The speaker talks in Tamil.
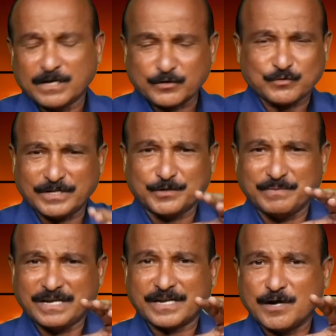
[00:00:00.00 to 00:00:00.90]
நான்
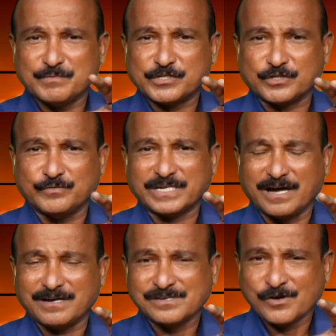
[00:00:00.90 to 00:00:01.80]
சொல்லட்டுமா எல்லாம் ராமன்
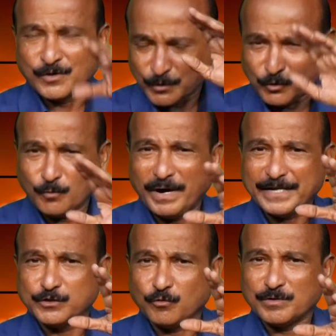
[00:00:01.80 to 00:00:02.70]
சொல்லுவீங்களா யோபு
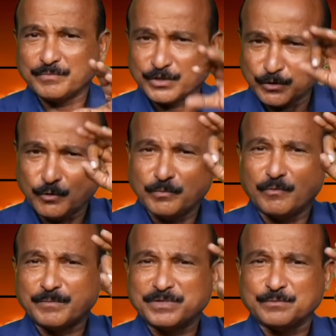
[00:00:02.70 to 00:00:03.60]
ஐந்து ஒன்பது யோபு
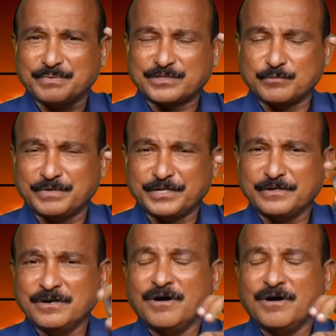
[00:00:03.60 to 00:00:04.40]
ஒன்பது பத்தின்படி